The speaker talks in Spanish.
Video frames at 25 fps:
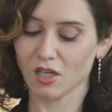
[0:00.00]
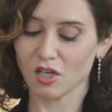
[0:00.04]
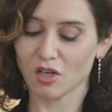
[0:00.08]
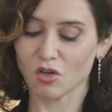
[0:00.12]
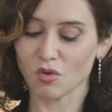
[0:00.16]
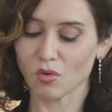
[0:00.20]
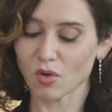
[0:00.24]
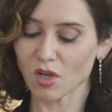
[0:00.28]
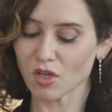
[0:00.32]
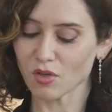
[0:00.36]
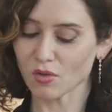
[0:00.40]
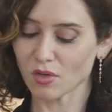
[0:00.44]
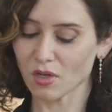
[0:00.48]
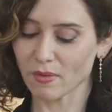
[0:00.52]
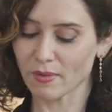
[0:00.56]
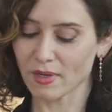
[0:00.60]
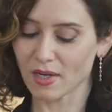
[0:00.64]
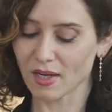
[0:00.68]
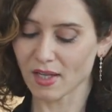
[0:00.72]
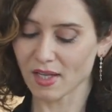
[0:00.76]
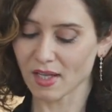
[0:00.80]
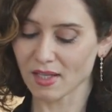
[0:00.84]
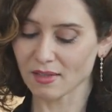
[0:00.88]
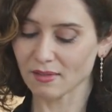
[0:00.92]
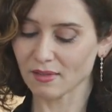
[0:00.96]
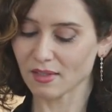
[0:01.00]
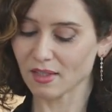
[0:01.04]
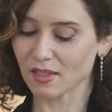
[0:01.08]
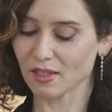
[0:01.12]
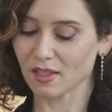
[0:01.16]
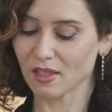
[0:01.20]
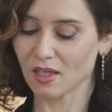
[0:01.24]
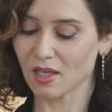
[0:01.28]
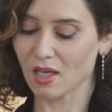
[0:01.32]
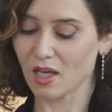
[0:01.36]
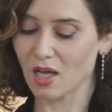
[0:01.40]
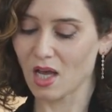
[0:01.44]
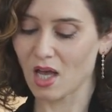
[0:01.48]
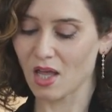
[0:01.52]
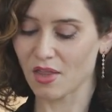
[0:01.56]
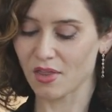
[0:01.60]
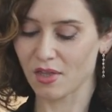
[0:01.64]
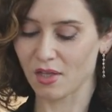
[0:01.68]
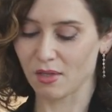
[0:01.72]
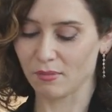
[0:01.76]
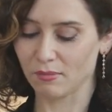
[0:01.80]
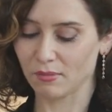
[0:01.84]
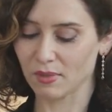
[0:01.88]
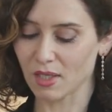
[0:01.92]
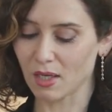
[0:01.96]
No hay una variante
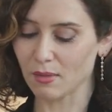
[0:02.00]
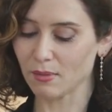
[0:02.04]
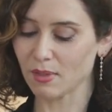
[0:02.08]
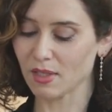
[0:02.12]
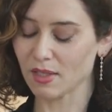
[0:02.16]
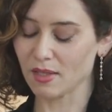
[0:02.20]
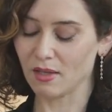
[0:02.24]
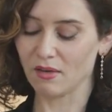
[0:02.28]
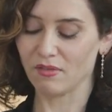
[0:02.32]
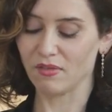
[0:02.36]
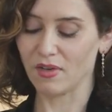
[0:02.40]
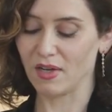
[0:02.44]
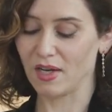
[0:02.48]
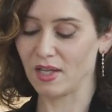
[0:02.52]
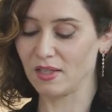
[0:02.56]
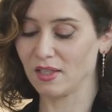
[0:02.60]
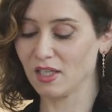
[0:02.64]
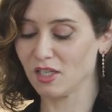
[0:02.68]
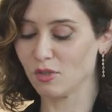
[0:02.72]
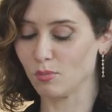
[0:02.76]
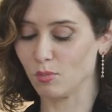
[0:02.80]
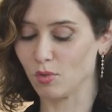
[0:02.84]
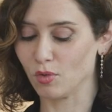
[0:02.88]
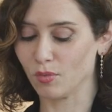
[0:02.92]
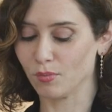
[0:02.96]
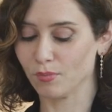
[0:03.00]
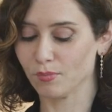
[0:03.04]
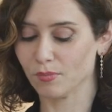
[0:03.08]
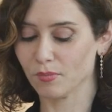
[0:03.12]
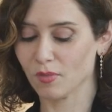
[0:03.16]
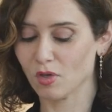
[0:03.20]
aceptable del fanatismo.